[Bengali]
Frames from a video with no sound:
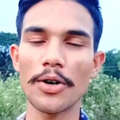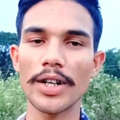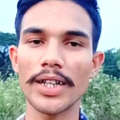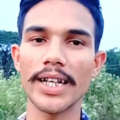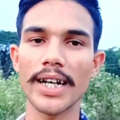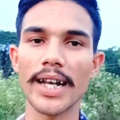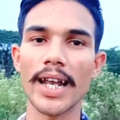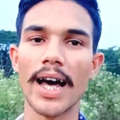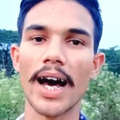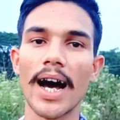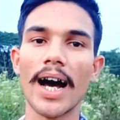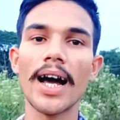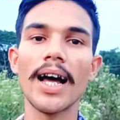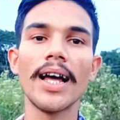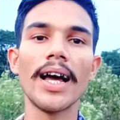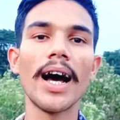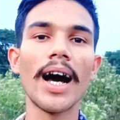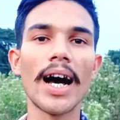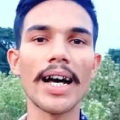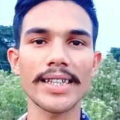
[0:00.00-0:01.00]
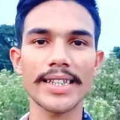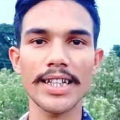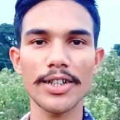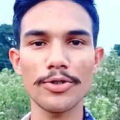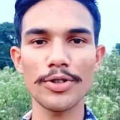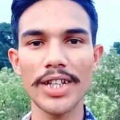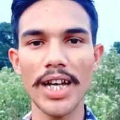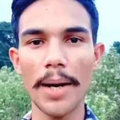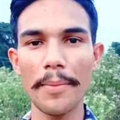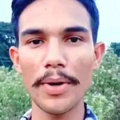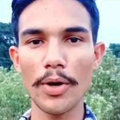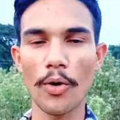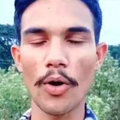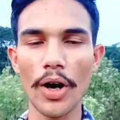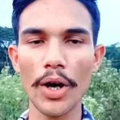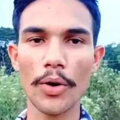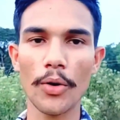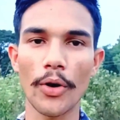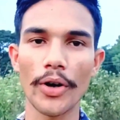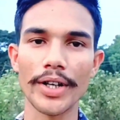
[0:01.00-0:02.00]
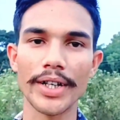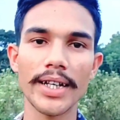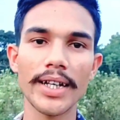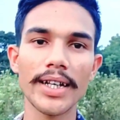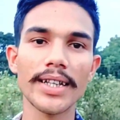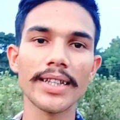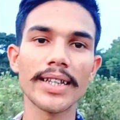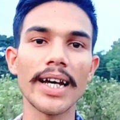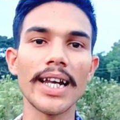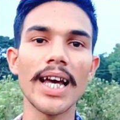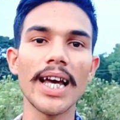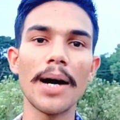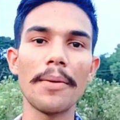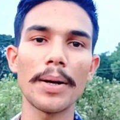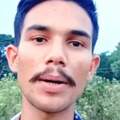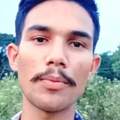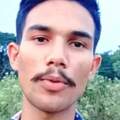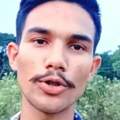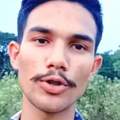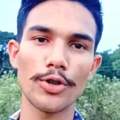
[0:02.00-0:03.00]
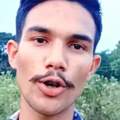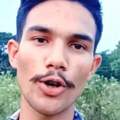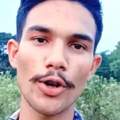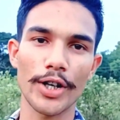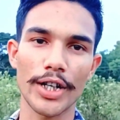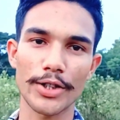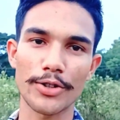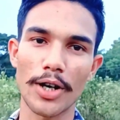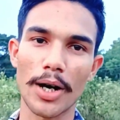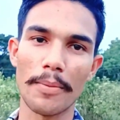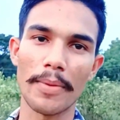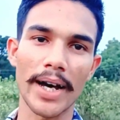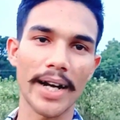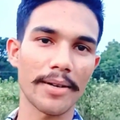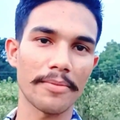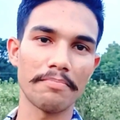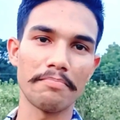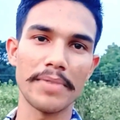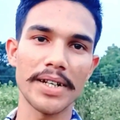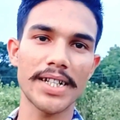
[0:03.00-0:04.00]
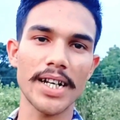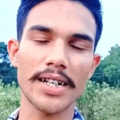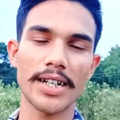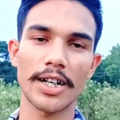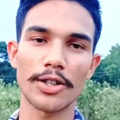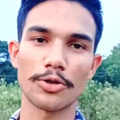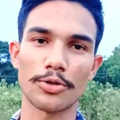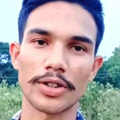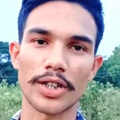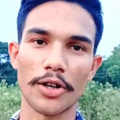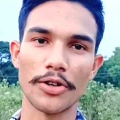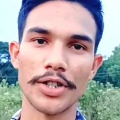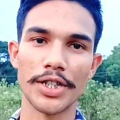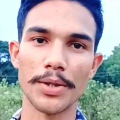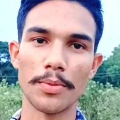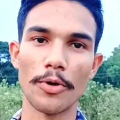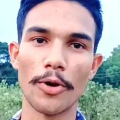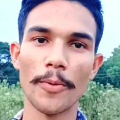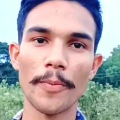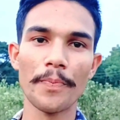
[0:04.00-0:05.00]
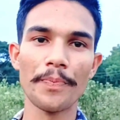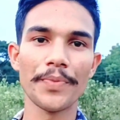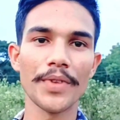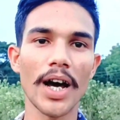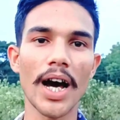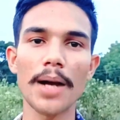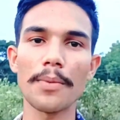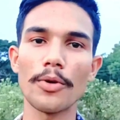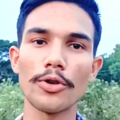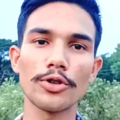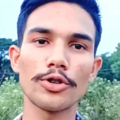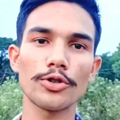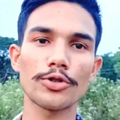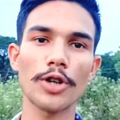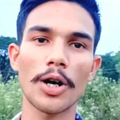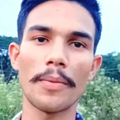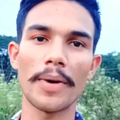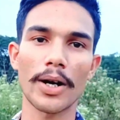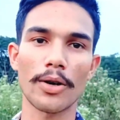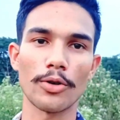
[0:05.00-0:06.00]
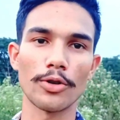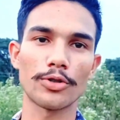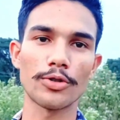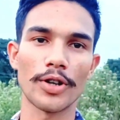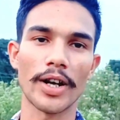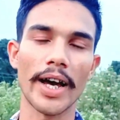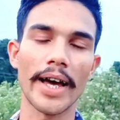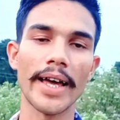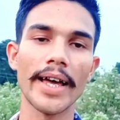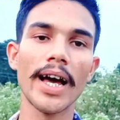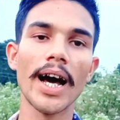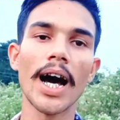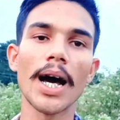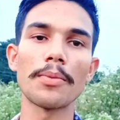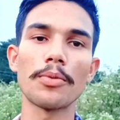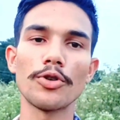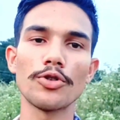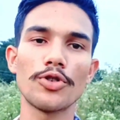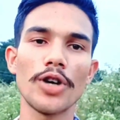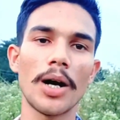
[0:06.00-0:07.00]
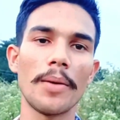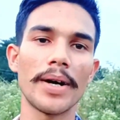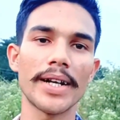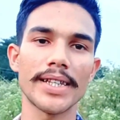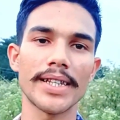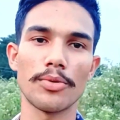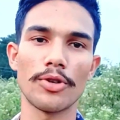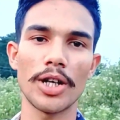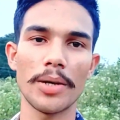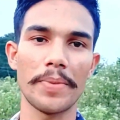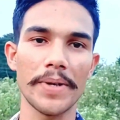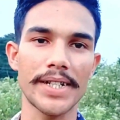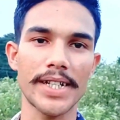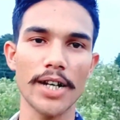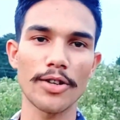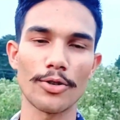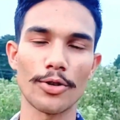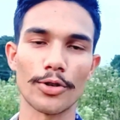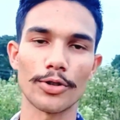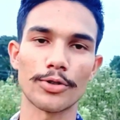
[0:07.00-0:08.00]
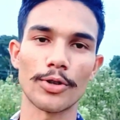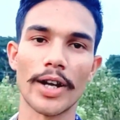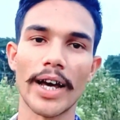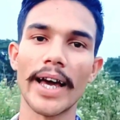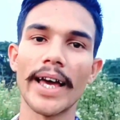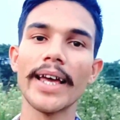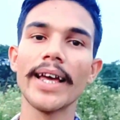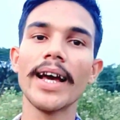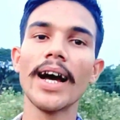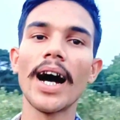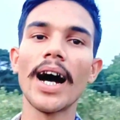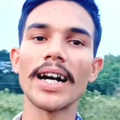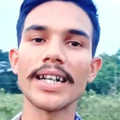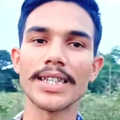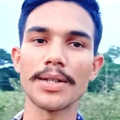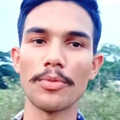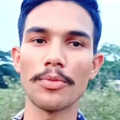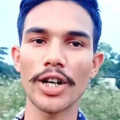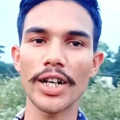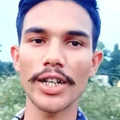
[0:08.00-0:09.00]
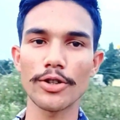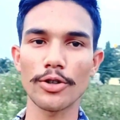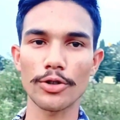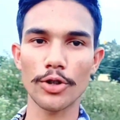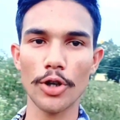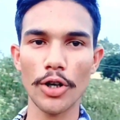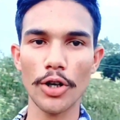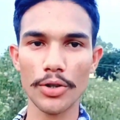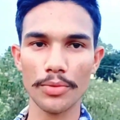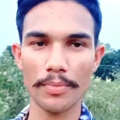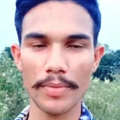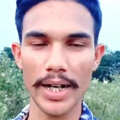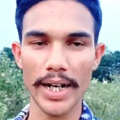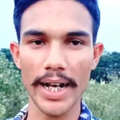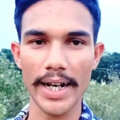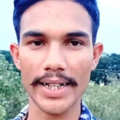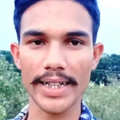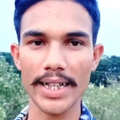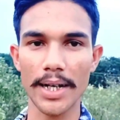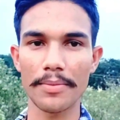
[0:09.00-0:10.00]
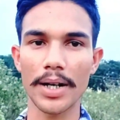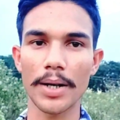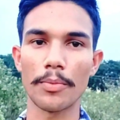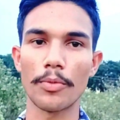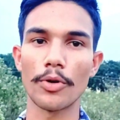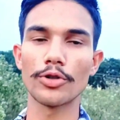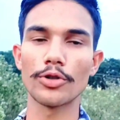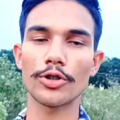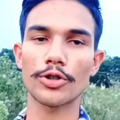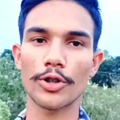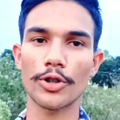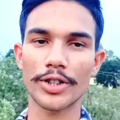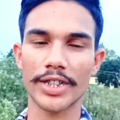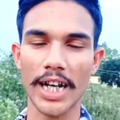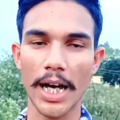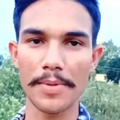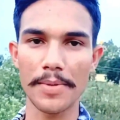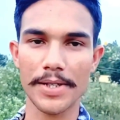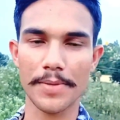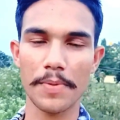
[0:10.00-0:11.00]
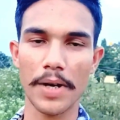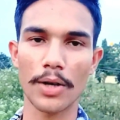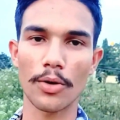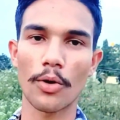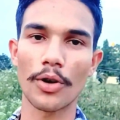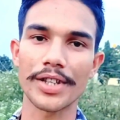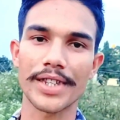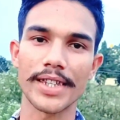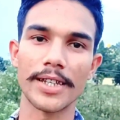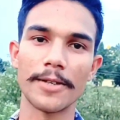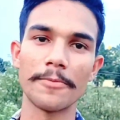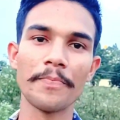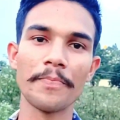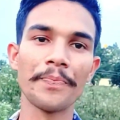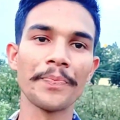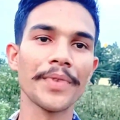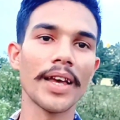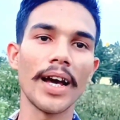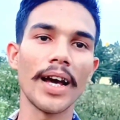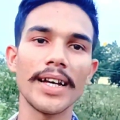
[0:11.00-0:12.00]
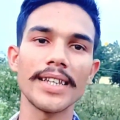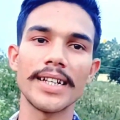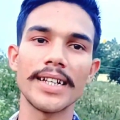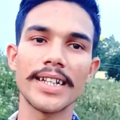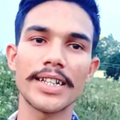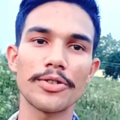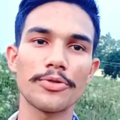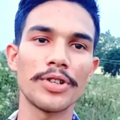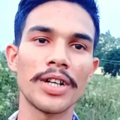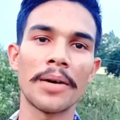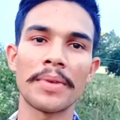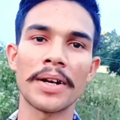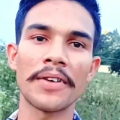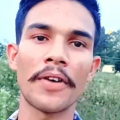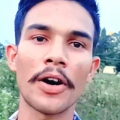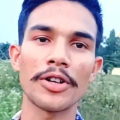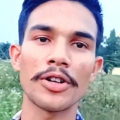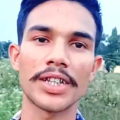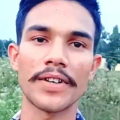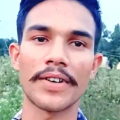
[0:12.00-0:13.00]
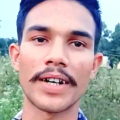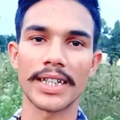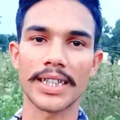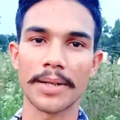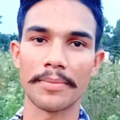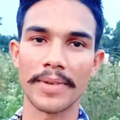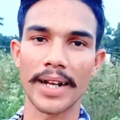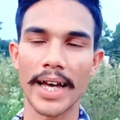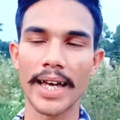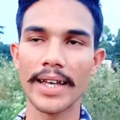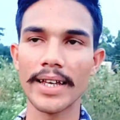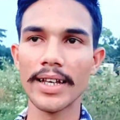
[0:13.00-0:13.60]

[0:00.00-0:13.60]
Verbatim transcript: করে দেখলা আজকে যদি আমি ওয়ে কই তাইলে আমার বন্ধুর লগে তো আমার বিশ্বাসঘাতকতা হয়ে যাব আর বন্ধু তো আমার রইতো নাই আর বন্ধু আমার জীবনে বিশ্বাস করতো নাই আর জীবনে যত মানে আর কি আমরা বন্ধু তো টাইম স্পেন্ড করছি এই জিনিসগুলো আমরা দিতে পারতাম না